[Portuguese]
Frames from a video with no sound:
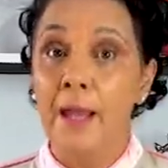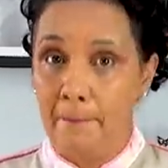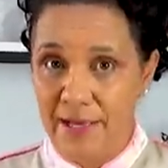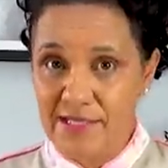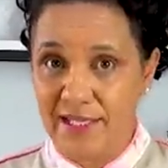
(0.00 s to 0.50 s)

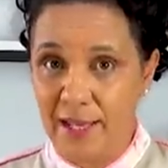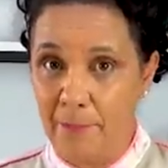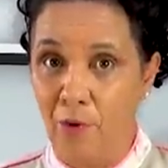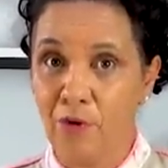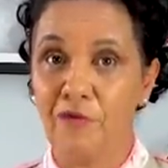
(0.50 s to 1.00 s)
Mas daqui a
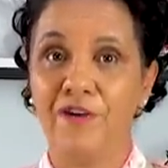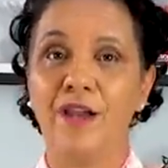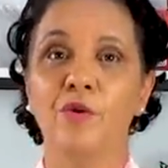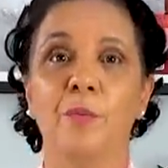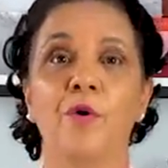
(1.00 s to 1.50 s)
pouco eu
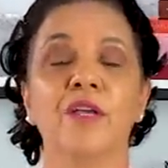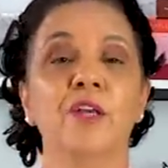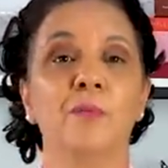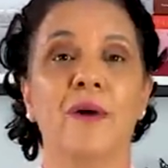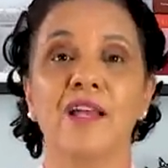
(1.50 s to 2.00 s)
falo um
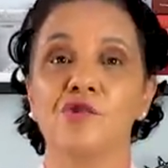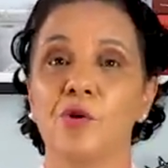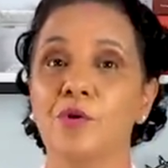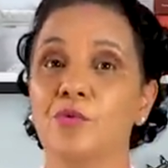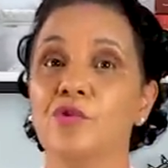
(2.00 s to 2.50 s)
pouquinho mais
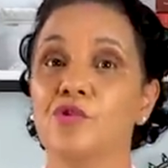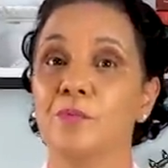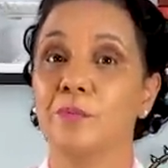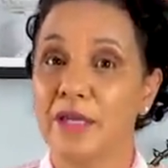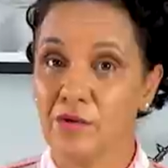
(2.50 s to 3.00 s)
sobre o curso
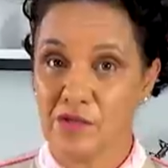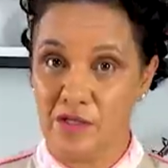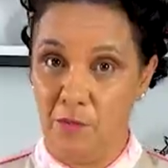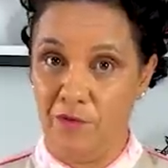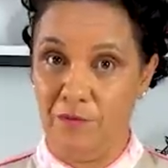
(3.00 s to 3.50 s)
Bicos
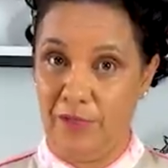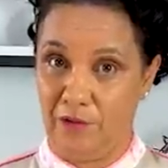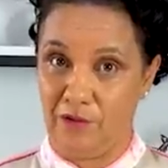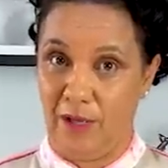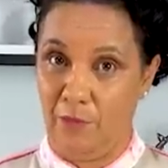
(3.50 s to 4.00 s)
em
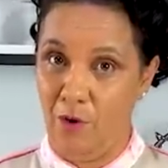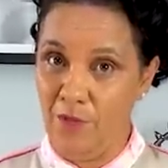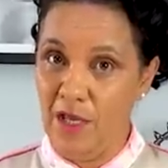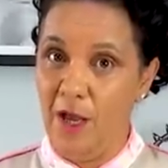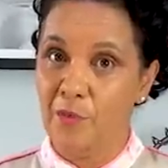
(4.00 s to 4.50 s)
Movimento, tá
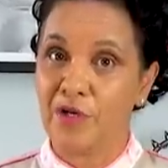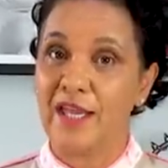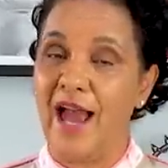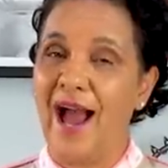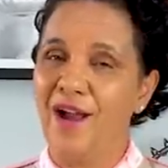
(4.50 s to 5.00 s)
bom?
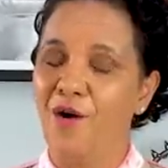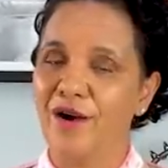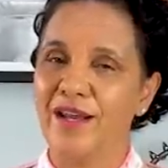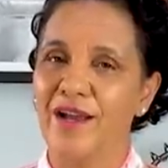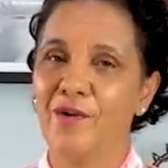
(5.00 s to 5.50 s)
Porque
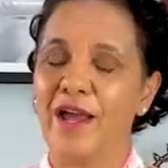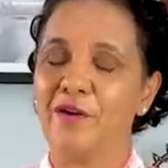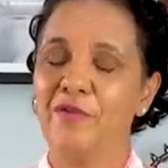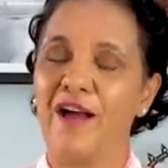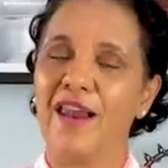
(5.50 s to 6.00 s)
agora eu
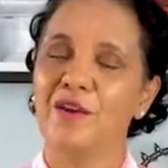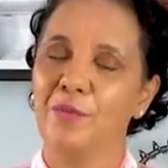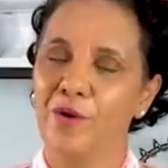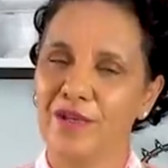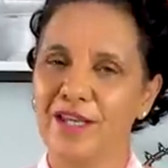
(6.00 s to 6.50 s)
quero falar um
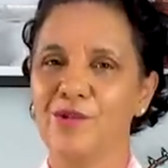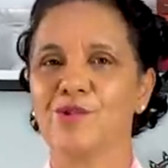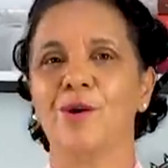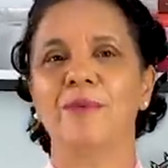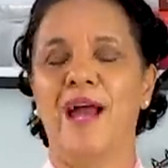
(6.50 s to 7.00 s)
pouquinho
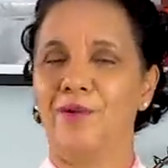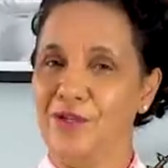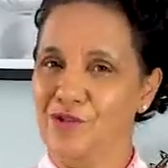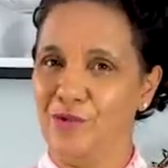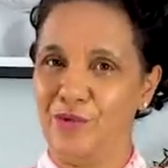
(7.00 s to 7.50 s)
sobre a
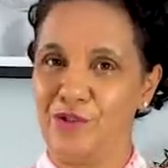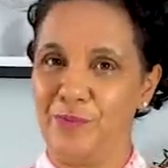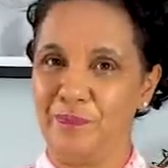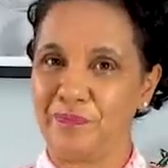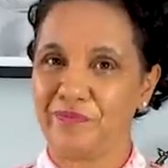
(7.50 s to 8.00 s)
aula de hoje.